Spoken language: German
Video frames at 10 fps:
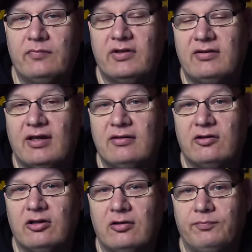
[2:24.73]
ist dann
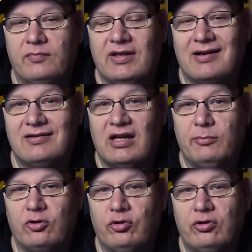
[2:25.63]
äh, Tag der
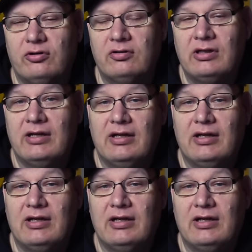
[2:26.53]
Amateure